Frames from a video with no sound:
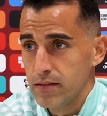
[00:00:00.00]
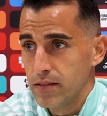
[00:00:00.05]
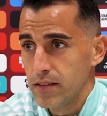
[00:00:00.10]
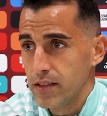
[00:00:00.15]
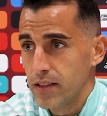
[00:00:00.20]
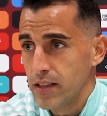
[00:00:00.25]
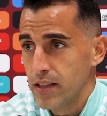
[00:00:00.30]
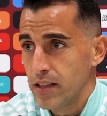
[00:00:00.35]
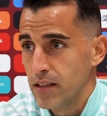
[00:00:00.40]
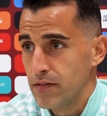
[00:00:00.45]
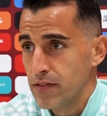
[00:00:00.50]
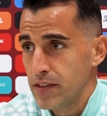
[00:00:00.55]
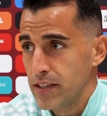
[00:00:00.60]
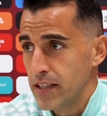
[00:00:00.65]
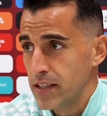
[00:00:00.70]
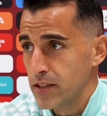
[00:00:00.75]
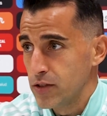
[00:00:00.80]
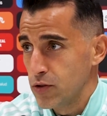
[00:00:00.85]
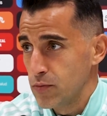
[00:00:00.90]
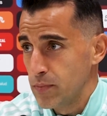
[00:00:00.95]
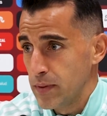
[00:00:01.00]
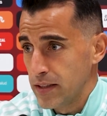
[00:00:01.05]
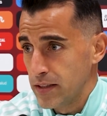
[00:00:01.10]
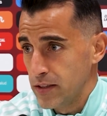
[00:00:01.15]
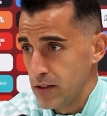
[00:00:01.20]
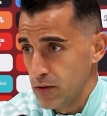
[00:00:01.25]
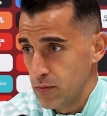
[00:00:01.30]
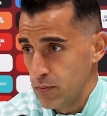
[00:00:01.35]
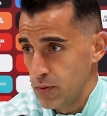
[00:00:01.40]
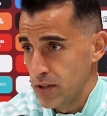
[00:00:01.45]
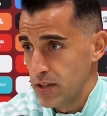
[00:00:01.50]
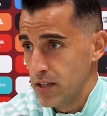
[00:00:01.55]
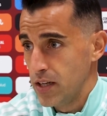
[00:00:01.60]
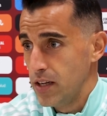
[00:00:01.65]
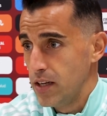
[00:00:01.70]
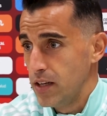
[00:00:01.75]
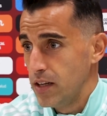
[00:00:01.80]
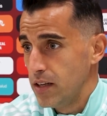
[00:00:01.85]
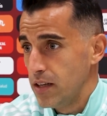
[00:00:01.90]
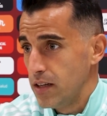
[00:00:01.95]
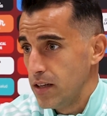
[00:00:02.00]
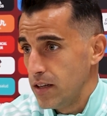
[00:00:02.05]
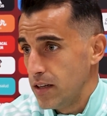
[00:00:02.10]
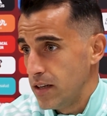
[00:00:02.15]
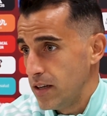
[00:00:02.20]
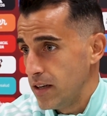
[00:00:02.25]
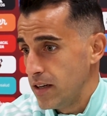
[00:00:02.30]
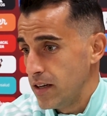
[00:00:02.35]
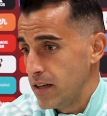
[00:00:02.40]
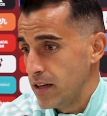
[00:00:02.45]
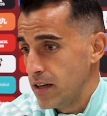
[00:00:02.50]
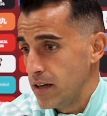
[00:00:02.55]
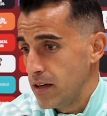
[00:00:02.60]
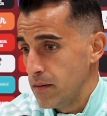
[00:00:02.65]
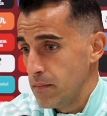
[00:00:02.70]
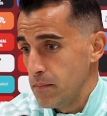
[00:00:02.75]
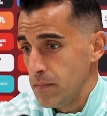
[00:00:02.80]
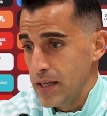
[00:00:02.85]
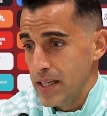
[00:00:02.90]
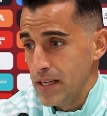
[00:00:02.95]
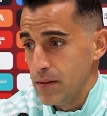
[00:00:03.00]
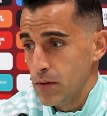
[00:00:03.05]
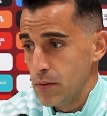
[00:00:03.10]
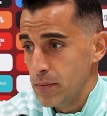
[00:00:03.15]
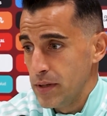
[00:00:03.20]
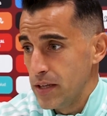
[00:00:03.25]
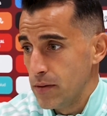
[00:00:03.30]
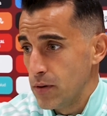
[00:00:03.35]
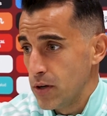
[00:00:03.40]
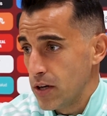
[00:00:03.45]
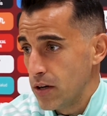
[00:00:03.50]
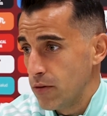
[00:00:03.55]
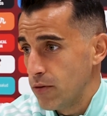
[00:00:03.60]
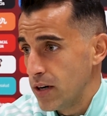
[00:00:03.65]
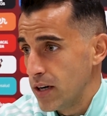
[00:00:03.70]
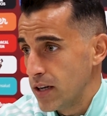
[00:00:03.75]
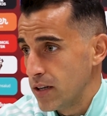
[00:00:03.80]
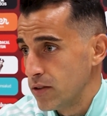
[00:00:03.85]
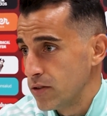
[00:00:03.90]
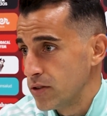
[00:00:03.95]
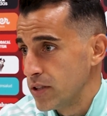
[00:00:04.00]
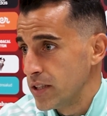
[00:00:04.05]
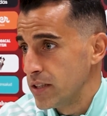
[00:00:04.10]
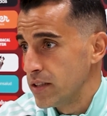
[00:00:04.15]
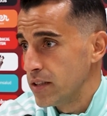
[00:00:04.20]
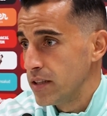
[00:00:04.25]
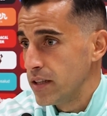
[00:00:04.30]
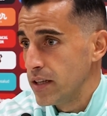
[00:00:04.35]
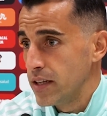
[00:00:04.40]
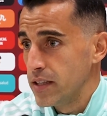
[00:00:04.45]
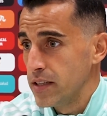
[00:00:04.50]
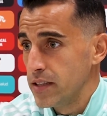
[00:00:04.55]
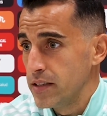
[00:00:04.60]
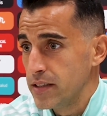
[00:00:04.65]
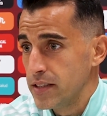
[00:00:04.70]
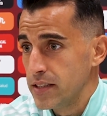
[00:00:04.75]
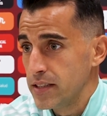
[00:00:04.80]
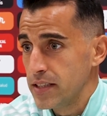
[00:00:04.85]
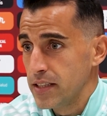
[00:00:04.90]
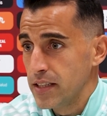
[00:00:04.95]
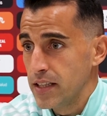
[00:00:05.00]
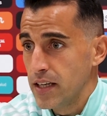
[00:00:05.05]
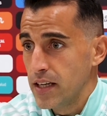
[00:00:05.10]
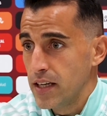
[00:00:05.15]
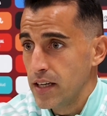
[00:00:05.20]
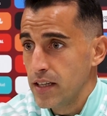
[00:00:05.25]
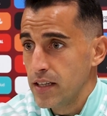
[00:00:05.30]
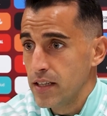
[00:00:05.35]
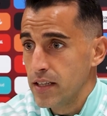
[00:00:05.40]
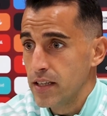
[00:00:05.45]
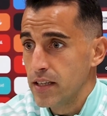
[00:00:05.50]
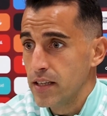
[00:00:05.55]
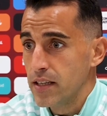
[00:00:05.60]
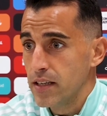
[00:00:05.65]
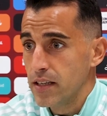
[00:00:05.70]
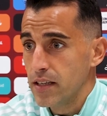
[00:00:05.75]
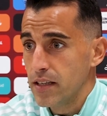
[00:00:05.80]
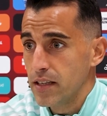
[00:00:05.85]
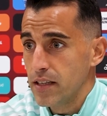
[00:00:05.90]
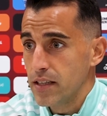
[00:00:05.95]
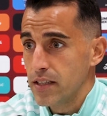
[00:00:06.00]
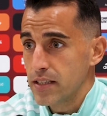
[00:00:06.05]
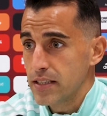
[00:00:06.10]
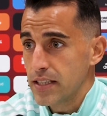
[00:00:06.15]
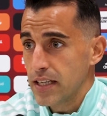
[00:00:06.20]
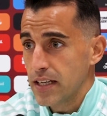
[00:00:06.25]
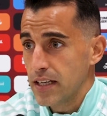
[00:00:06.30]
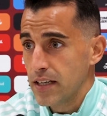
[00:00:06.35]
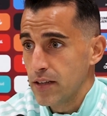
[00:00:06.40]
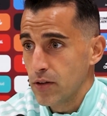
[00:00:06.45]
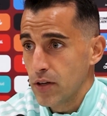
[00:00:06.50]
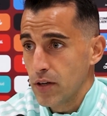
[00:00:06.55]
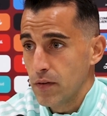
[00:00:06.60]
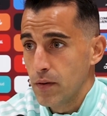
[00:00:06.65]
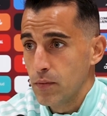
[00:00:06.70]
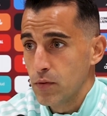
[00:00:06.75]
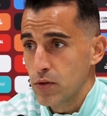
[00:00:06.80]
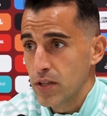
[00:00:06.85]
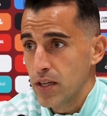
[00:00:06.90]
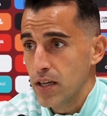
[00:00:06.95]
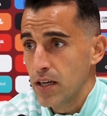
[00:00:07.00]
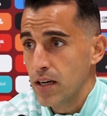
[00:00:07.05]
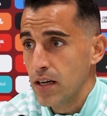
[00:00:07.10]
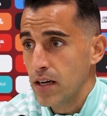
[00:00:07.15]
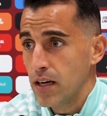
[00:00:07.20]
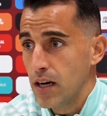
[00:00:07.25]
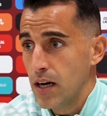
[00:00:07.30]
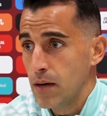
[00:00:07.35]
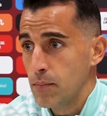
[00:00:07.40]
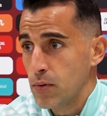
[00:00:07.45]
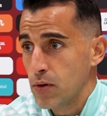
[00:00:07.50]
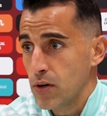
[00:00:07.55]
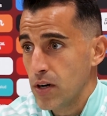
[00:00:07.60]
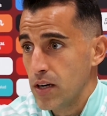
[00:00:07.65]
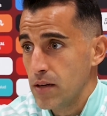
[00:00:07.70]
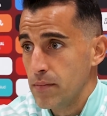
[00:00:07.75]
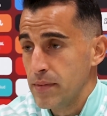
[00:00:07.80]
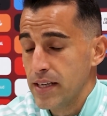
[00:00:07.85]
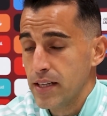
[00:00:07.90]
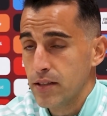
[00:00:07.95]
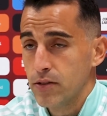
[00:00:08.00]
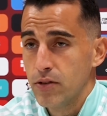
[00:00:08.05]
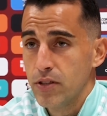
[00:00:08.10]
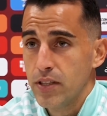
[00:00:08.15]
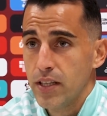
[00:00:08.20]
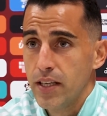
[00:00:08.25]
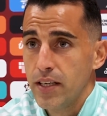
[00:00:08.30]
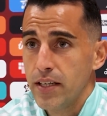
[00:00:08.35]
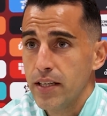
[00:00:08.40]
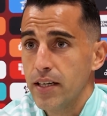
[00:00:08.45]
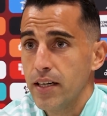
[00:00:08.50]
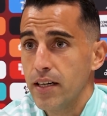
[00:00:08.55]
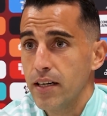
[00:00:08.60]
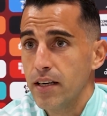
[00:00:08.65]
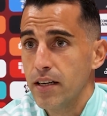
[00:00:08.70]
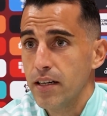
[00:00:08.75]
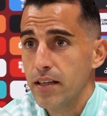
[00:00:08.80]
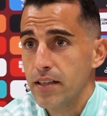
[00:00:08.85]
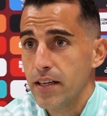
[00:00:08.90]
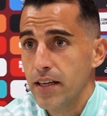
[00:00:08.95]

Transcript: Eh, al final estos partidos pues mínimo, mínimo hay que igualarlos en, intensidad y, está claro que vamos a, por la eliminatoria y a